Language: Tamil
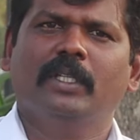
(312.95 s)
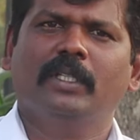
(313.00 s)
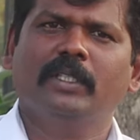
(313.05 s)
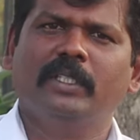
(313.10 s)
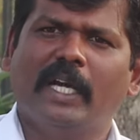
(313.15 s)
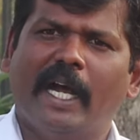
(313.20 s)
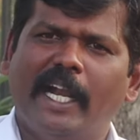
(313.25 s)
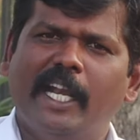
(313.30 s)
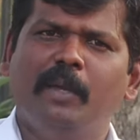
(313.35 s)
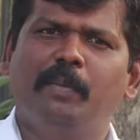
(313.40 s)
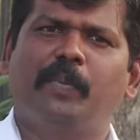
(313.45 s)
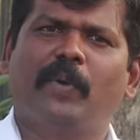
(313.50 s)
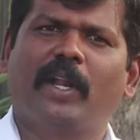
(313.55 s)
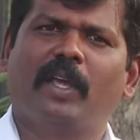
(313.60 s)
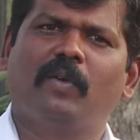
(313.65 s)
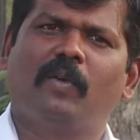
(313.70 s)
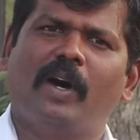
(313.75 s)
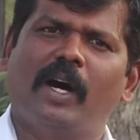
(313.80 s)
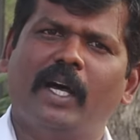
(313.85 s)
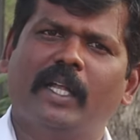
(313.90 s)
இந்து
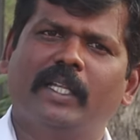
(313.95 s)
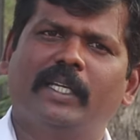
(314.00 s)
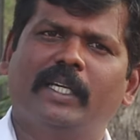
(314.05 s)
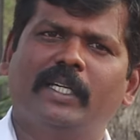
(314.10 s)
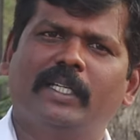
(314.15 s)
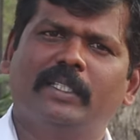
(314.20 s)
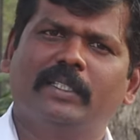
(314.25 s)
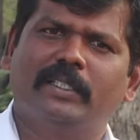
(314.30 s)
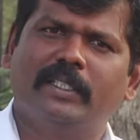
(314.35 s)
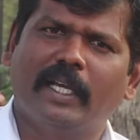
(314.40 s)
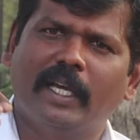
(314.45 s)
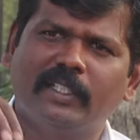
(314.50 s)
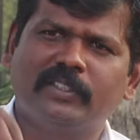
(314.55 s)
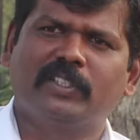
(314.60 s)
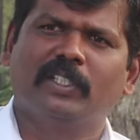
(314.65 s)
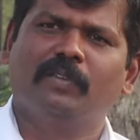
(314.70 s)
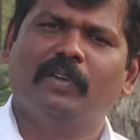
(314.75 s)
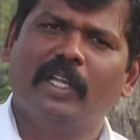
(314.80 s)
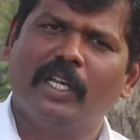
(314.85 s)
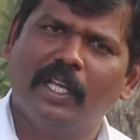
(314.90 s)
அடிப்படைவாத தேச
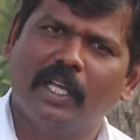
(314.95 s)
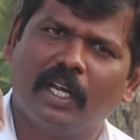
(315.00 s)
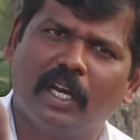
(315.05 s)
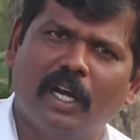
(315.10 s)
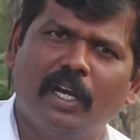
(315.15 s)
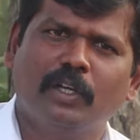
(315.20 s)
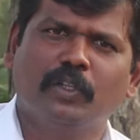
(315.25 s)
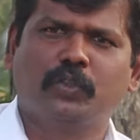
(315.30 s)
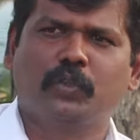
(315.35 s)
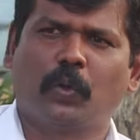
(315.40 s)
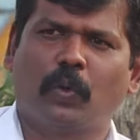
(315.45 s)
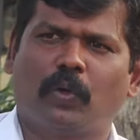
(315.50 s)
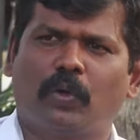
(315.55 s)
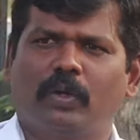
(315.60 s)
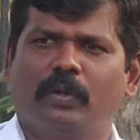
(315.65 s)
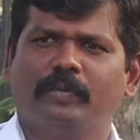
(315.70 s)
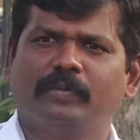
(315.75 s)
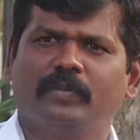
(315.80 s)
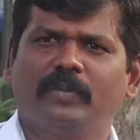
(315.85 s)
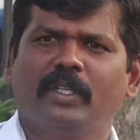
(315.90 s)
வெறியர்கள்னு
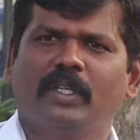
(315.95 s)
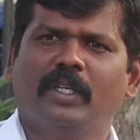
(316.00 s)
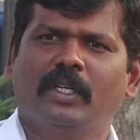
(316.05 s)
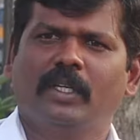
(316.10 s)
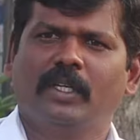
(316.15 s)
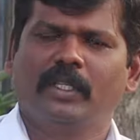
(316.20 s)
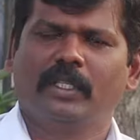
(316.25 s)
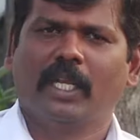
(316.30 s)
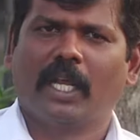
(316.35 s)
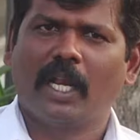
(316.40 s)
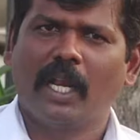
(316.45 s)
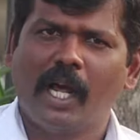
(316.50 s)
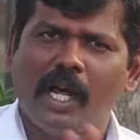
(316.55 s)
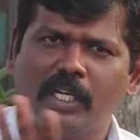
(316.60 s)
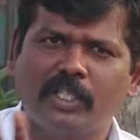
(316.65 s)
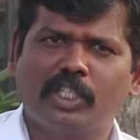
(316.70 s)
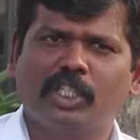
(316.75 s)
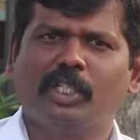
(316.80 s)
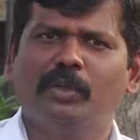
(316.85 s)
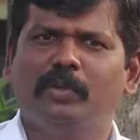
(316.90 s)
சொல்றோம் இது
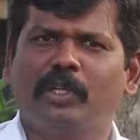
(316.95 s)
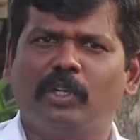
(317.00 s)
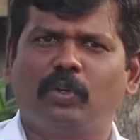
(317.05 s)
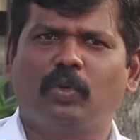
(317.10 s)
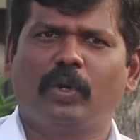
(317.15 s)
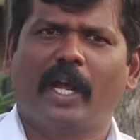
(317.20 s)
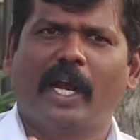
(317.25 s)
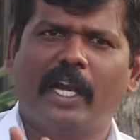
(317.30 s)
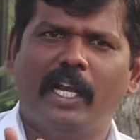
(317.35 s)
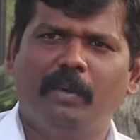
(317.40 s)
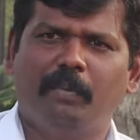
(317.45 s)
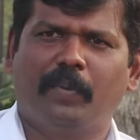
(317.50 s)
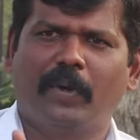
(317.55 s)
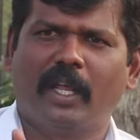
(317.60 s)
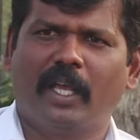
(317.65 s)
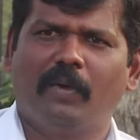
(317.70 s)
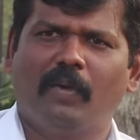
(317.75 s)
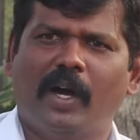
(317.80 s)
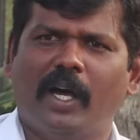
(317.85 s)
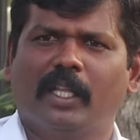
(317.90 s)
எல்லாத்துக்கும் இருக்கக்கூடிய
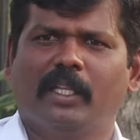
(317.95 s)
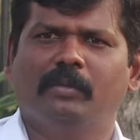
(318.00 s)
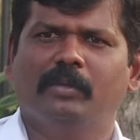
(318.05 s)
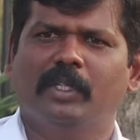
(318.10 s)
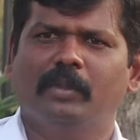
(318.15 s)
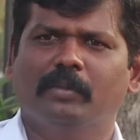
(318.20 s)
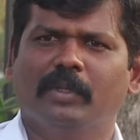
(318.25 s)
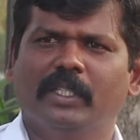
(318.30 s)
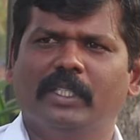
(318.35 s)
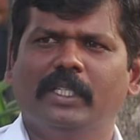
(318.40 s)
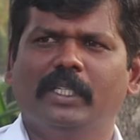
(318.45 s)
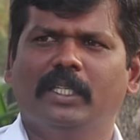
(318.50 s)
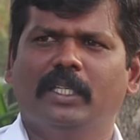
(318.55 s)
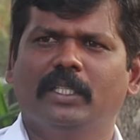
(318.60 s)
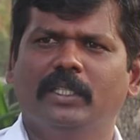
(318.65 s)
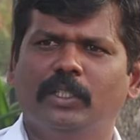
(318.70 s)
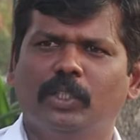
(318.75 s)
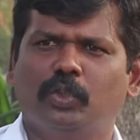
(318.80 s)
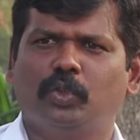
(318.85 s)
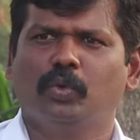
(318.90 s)
அடிப்படைவாதம் என்பது
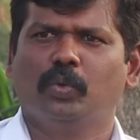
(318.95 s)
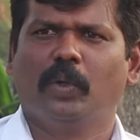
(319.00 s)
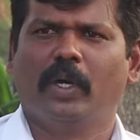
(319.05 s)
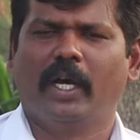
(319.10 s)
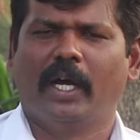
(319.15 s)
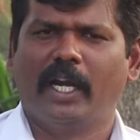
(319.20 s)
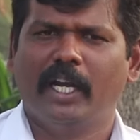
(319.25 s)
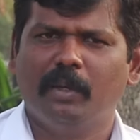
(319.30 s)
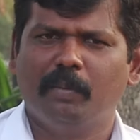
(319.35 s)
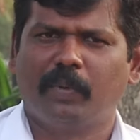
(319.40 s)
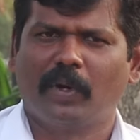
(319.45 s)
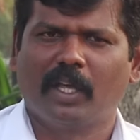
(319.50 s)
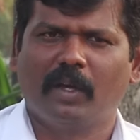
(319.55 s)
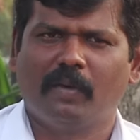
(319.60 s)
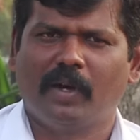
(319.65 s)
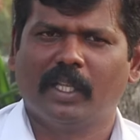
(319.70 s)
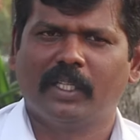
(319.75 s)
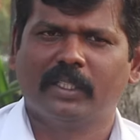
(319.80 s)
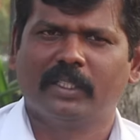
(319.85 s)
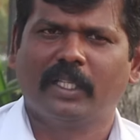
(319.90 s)
இந்துத்துவ
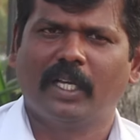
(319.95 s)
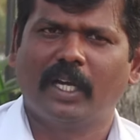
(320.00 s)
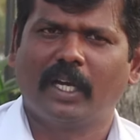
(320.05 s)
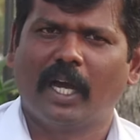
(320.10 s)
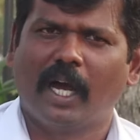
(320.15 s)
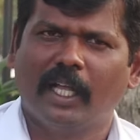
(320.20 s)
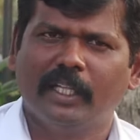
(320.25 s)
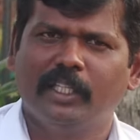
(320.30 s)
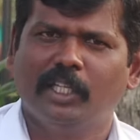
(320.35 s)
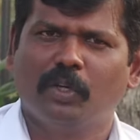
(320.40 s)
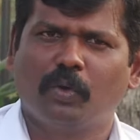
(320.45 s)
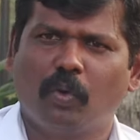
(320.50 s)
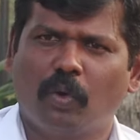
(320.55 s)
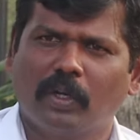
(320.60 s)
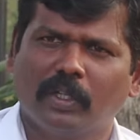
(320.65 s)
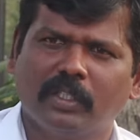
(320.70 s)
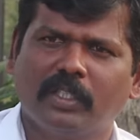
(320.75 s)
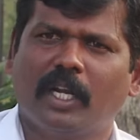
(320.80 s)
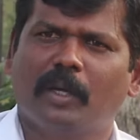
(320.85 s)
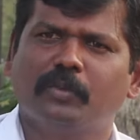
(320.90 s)
அடிப்படைவாதம் தான் காந்தியை
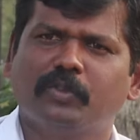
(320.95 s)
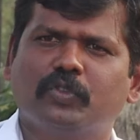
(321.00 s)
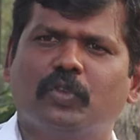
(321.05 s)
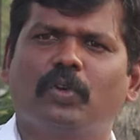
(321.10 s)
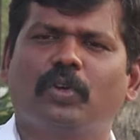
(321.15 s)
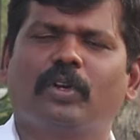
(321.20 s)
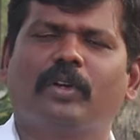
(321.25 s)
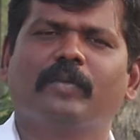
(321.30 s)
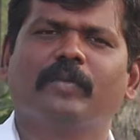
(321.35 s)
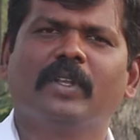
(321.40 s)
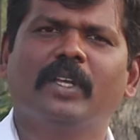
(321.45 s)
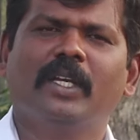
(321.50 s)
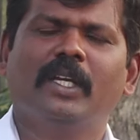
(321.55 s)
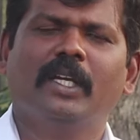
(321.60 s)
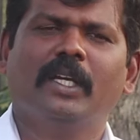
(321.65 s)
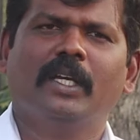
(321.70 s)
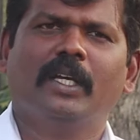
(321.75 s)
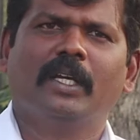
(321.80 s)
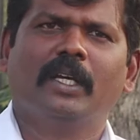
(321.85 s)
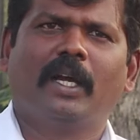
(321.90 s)
கொண்டது நாம் சொல்றோம்
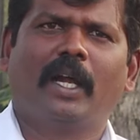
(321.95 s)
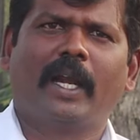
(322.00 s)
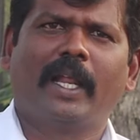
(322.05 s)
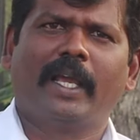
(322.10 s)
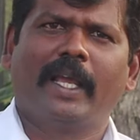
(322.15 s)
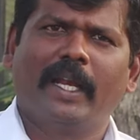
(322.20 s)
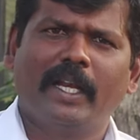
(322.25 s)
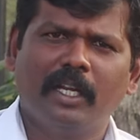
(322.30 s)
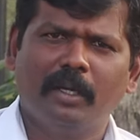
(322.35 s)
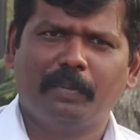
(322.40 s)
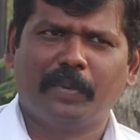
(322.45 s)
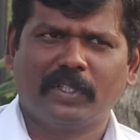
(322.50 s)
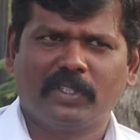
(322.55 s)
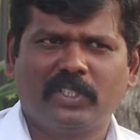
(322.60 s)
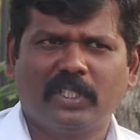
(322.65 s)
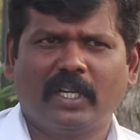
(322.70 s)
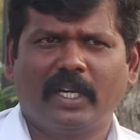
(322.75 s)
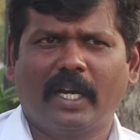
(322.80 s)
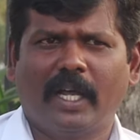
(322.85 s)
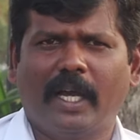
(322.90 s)
ஆனா என்ன
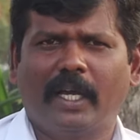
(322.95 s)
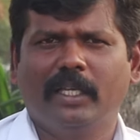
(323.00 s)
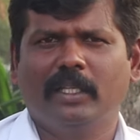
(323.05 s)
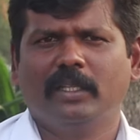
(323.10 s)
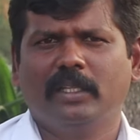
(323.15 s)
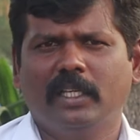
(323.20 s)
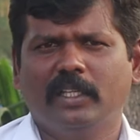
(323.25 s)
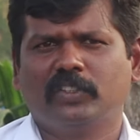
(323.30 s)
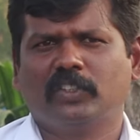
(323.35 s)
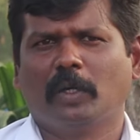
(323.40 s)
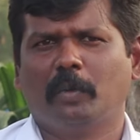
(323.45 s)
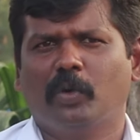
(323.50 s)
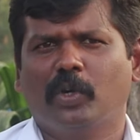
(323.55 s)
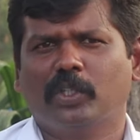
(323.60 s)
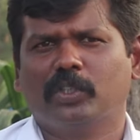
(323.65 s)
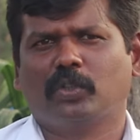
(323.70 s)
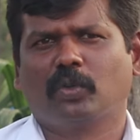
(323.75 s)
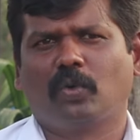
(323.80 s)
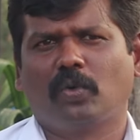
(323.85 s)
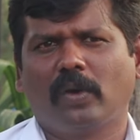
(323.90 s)
பிரச்சனைனா இந்திய
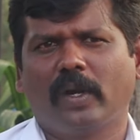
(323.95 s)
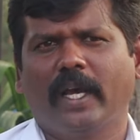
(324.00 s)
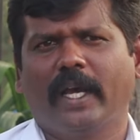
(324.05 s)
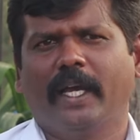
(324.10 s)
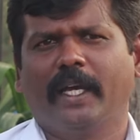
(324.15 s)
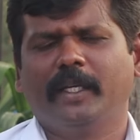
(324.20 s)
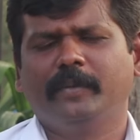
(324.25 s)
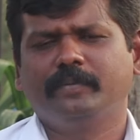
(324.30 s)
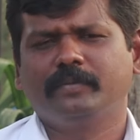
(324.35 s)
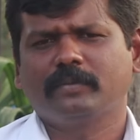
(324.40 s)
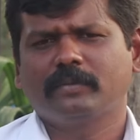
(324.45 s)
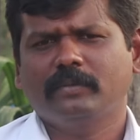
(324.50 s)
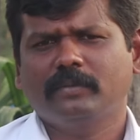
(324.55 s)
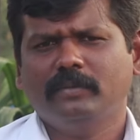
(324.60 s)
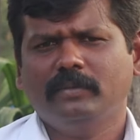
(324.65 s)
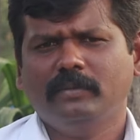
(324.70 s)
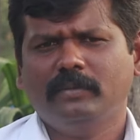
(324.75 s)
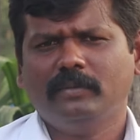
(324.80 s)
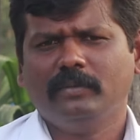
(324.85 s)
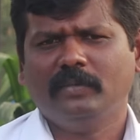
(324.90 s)
சமூகத்துக்குள்ள
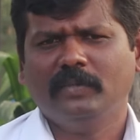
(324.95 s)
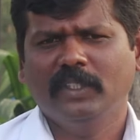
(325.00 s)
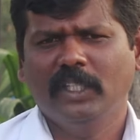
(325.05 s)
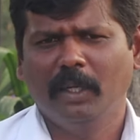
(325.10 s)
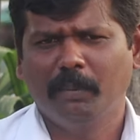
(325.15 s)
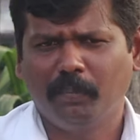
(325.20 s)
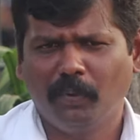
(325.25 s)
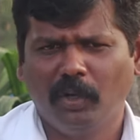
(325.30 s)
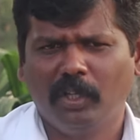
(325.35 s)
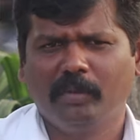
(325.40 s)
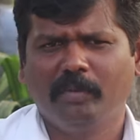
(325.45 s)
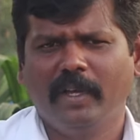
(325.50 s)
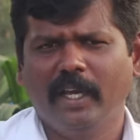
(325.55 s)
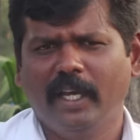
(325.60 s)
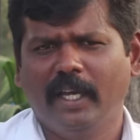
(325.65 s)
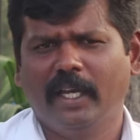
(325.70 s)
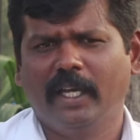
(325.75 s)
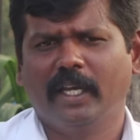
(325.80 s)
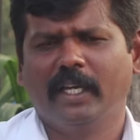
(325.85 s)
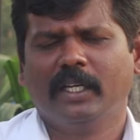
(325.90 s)
எப்போதுமே
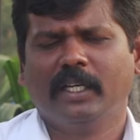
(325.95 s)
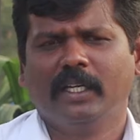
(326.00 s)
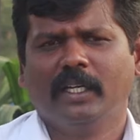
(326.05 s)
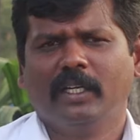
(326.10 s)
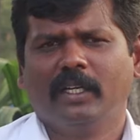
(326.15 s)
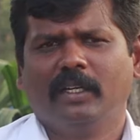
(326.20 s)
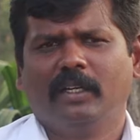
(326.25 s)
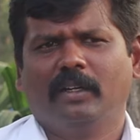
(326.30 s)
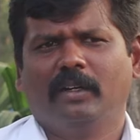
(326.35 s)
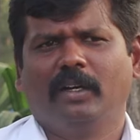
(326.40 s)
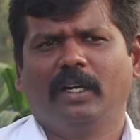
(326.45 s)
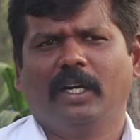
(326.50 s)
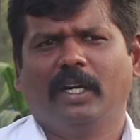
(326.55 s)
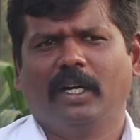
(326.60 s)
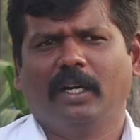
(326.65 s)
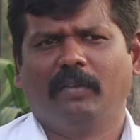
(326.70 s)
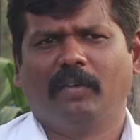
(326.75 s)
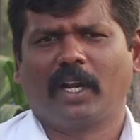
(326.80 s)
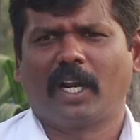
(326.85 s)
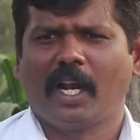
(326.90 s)

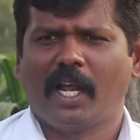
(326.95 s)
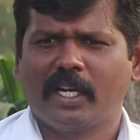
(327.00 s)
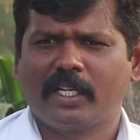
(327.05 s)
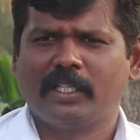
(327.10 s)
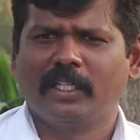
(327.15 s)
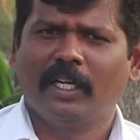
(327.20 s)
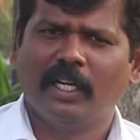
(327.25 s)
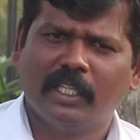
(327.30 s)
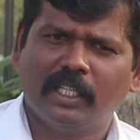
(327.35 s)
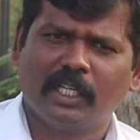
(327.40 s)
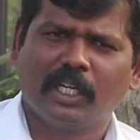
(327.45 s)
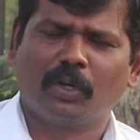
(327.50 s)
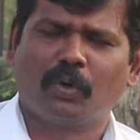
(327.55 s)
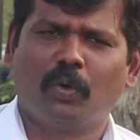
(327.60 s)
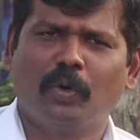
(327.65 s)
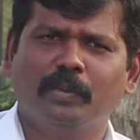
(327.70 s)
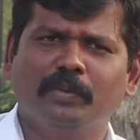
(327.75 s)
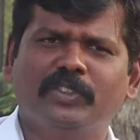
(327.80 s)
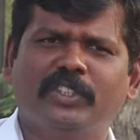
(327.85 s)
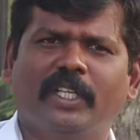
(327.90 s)
வரலாற்றை
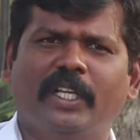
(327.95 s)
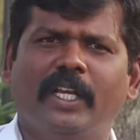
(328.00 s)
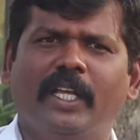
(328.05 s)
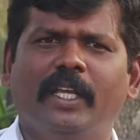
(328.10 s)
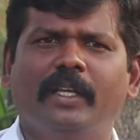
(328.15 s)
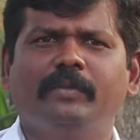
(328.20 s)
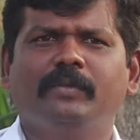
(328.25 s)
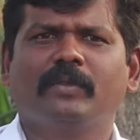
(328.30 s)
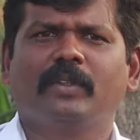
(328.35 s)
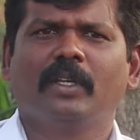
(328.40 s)
எழுதுகிறவர்களும் சரி